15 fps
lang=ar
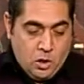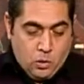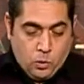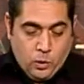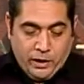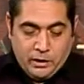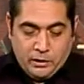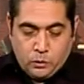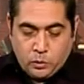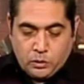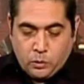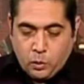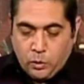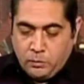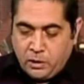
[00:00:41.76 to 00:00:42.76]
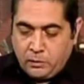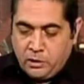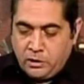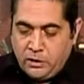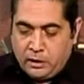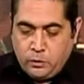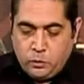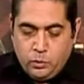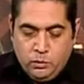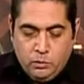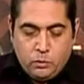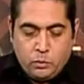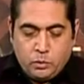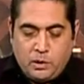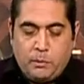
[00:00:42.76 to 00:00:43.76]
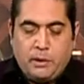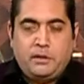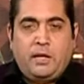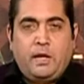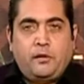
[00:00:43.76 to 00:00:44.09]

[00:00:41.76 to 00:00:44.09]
واحنا كنا كل مره بنطلع نقول وطبعا